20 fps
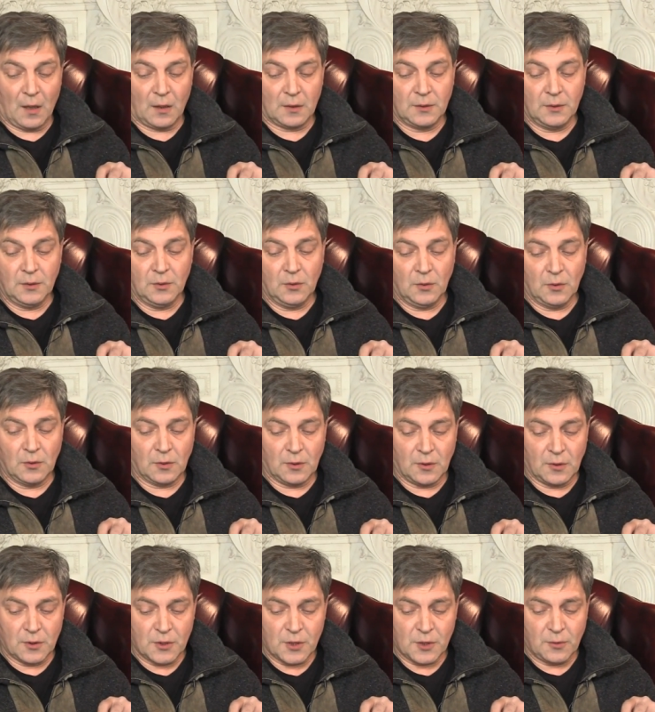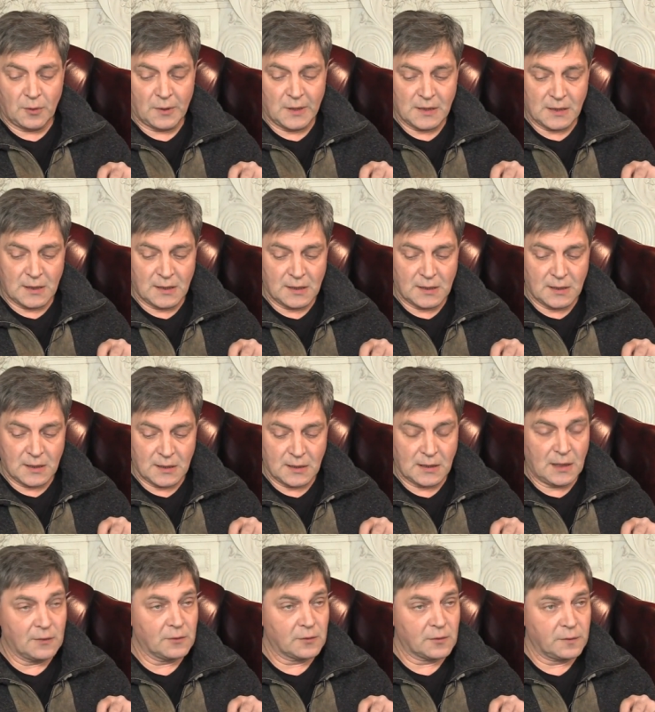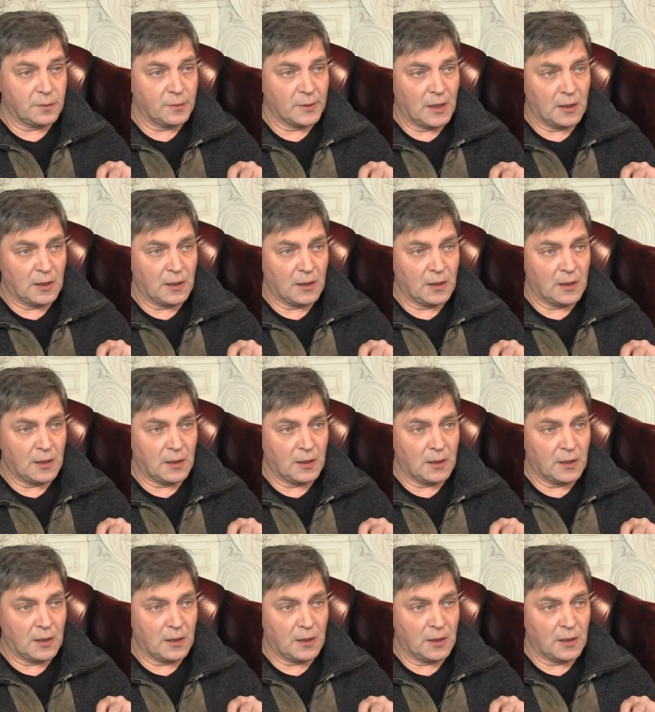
Но а, что касается разговоров о